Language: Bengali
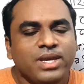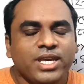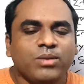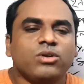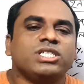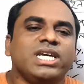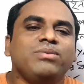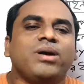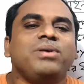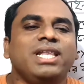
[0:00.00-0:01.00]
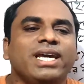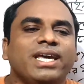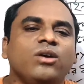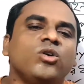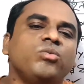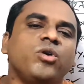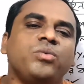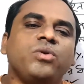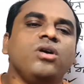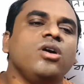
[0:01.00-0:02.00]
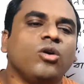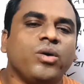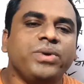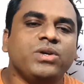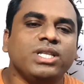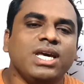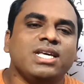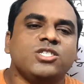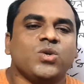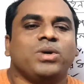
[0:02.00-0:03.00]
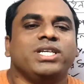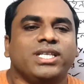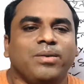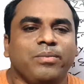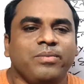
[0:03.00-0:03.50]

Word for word: এবং সেইভাবে লেখে হুবহুবু কপি করে জমা দিতাম